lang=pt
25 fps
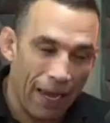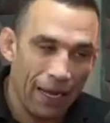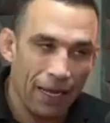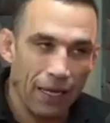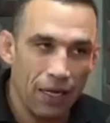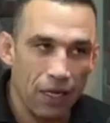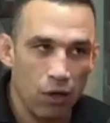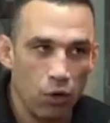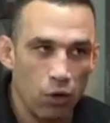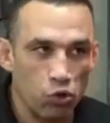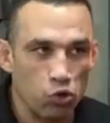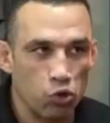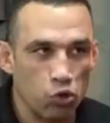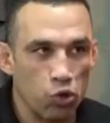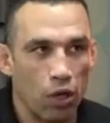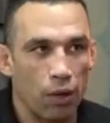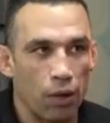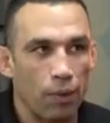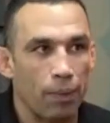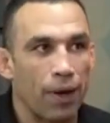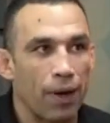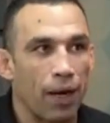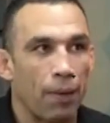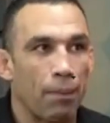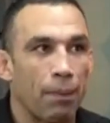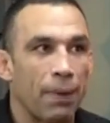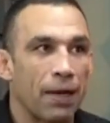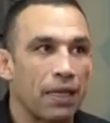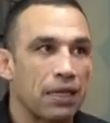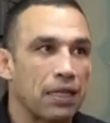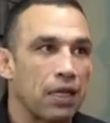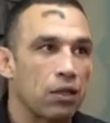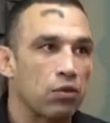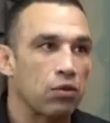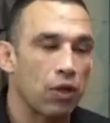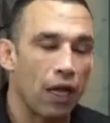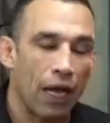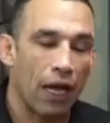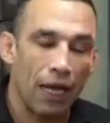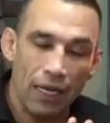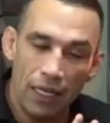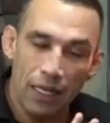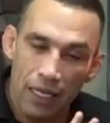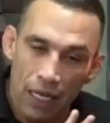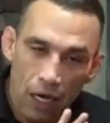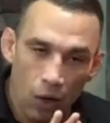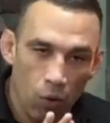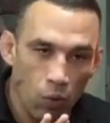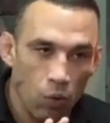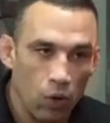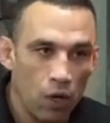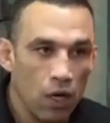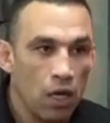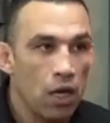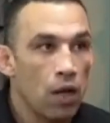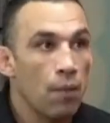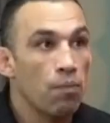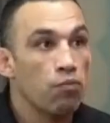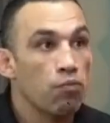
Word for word: pega e continua apertando. Aí não.